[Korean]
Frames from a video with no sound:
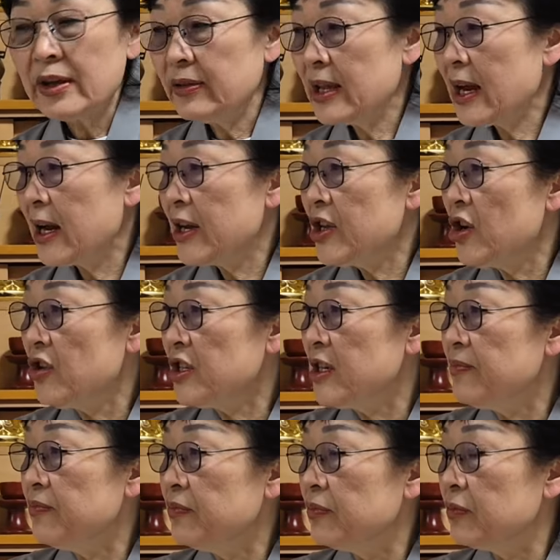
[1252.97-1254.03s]
내가
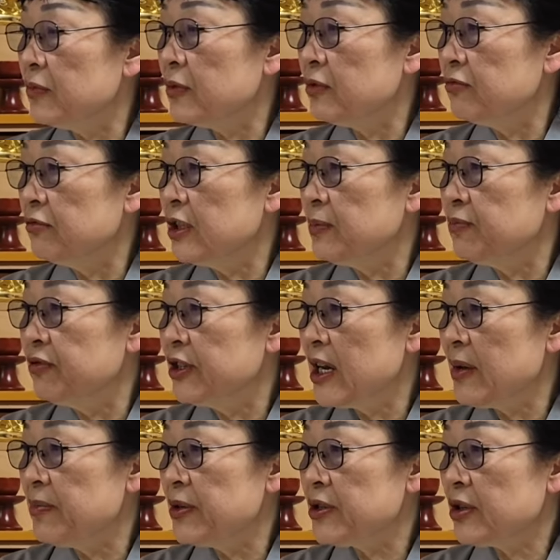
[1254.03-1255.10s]
형님 우리
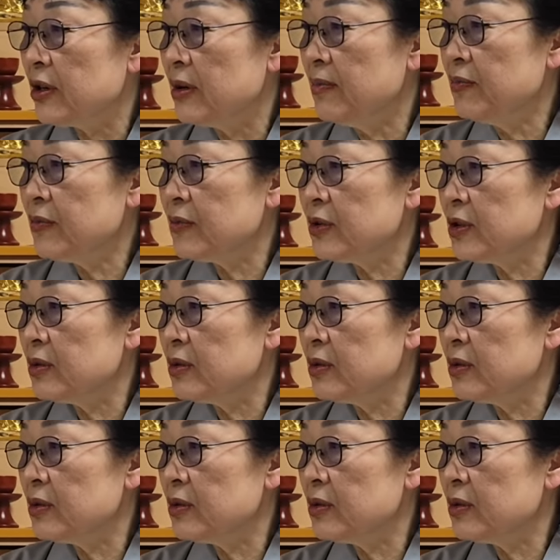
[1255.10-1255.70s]
VIP처럼